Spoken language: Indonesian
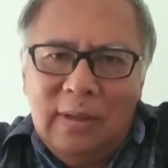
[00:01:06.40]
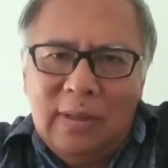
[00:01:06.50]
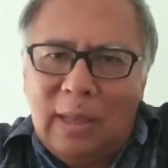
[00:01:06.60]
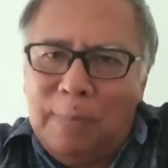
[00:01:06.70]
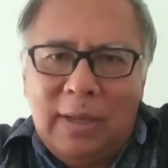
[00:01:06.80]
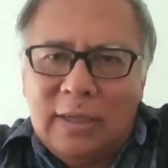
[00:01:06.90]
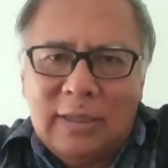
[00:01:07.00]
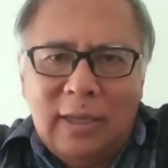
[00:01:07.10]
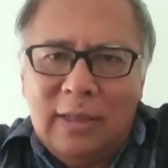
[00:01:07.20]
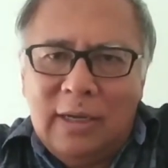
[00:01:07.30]
tapi
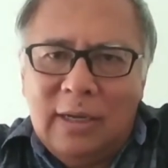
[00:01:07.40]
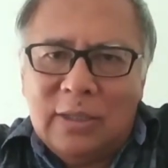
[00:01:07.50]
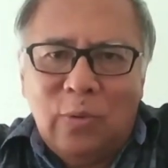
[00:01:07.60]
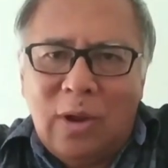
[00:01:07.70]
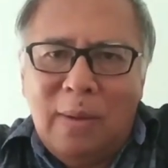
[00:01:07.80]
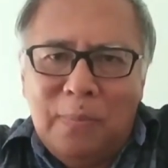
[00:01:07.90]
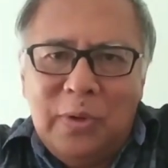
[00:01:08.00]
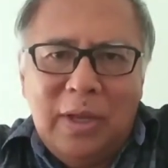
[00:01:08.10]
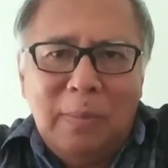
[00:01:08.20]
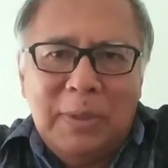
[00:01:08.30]
rasanya tidak seorang
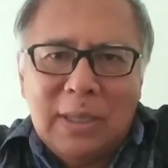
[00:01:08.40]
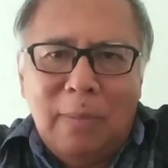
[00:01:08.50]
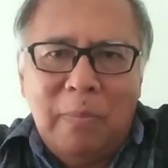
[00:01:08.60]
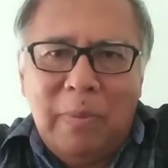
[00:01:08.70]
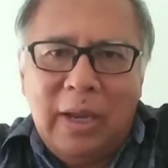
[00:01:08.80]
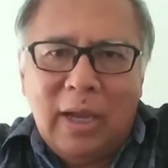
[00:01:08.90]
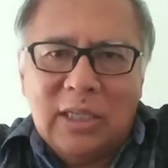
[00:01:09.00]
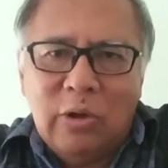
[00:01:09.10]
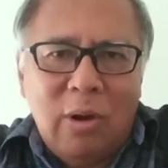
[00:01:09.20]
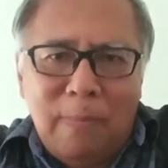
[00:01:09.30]
pun yang bisa memberikan
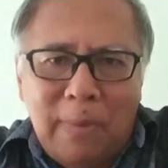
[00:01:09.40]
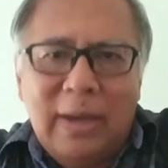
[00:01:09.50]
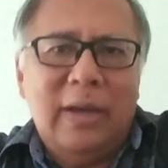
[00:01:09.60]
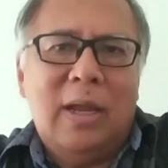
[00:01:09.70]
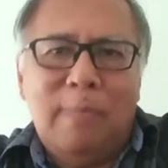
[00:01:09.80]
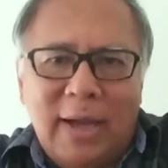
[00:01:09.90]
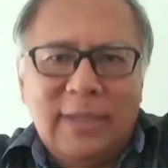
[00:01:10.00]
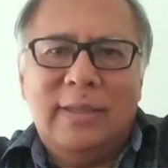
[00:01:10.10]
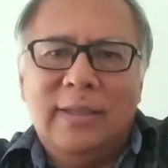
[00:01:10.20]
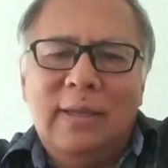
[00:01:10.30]
jawaban yang
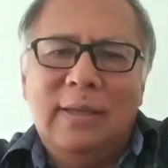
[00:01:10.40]
pasti.